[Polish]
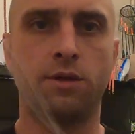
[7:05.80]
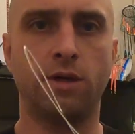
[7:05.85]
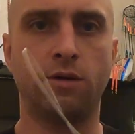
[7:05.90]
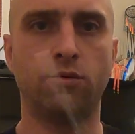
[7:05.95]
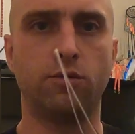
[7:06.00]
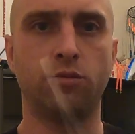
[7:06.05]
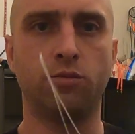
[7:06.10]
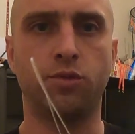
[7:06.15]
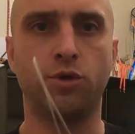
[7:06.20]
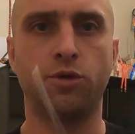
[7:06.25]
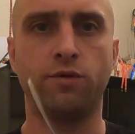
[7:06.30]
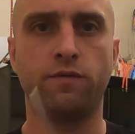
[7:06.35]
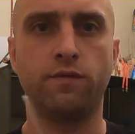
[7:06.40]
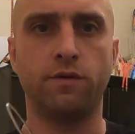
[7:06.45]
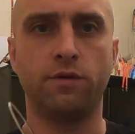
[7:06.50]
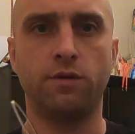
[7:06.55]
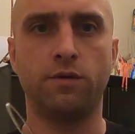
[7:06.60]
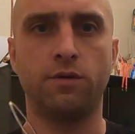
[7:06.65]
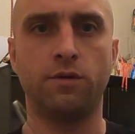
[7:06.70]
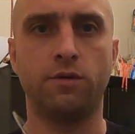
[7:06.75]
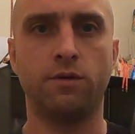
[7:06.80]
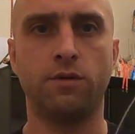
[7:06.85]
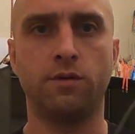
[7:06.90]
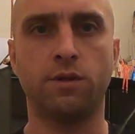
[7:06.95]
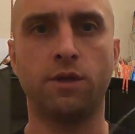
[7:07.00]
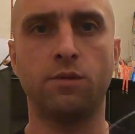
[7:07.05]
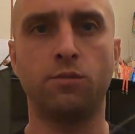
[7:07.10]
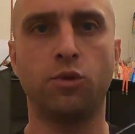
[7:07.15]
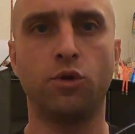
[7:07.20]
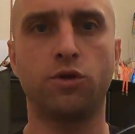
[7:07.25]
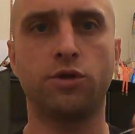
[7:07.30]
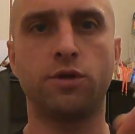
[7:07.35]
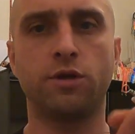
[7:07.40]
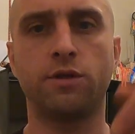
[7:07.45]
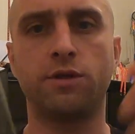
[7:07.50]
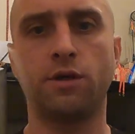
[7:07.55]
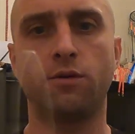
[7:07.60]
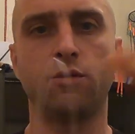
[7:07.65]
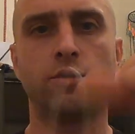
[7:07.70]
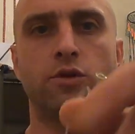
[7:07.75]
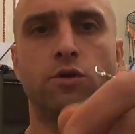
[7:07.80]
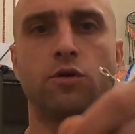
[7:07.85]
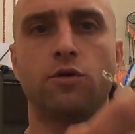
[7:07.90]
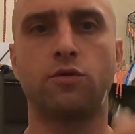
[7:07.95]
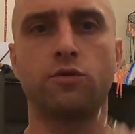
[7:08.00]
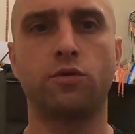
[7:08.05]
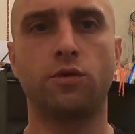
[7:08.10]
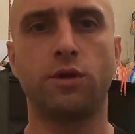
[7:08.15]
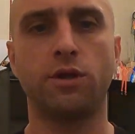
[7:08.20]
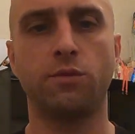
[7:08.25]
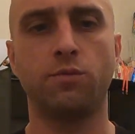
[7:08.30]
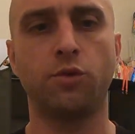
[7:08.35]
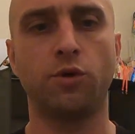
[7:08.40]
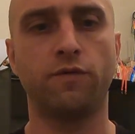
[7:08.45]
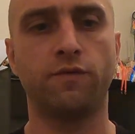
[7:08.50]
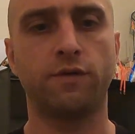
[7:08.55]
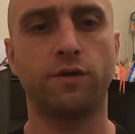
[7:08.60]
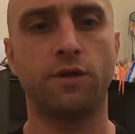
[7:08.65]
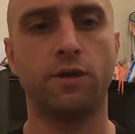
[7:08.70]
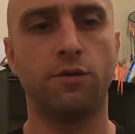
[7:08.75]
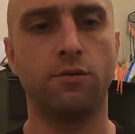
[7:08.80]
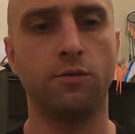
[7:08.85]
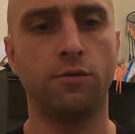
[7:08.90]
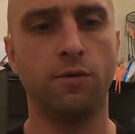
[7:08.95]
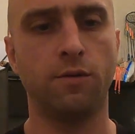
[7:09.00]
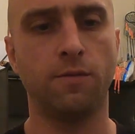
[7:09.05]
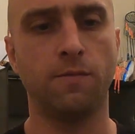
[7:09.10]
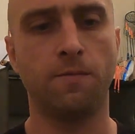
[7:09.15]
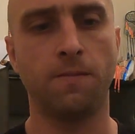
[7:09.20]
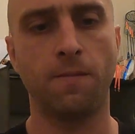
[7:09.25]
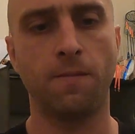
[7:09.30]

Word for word: całą, y, ten boczny cały trop, który nam powstał.